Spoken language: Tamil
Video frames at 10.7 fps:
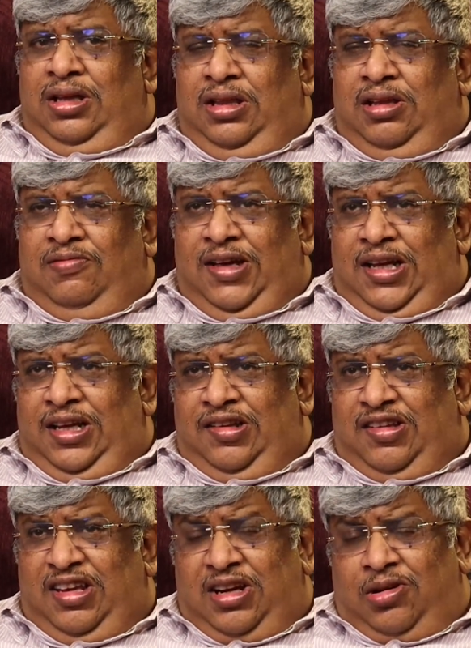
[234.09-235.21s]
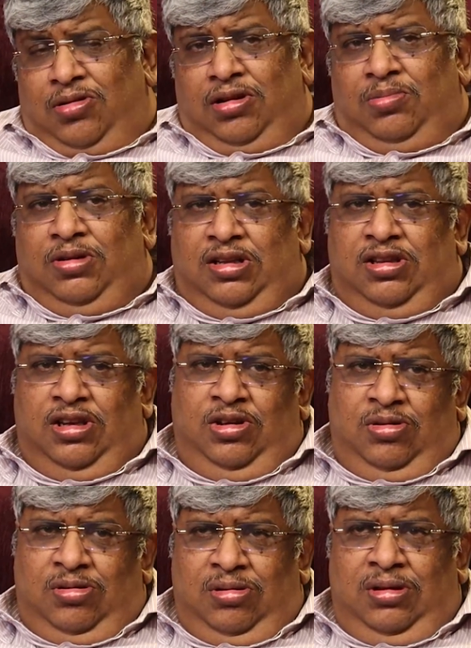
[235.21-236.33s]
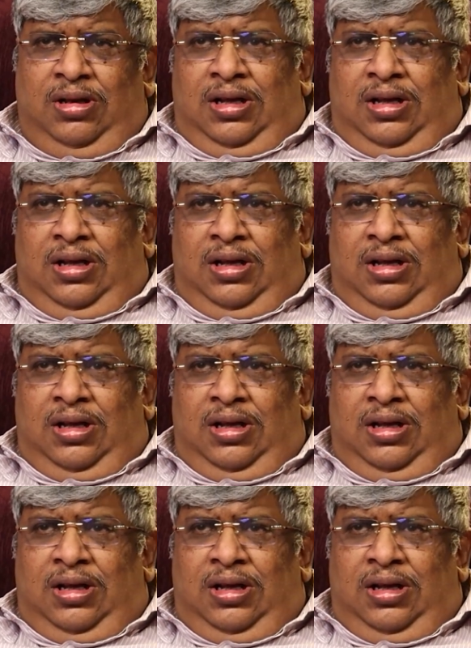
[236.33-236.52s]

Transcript: இந்த வேலையை செய்யணும்னு நம்மளுக்கு தெரியும்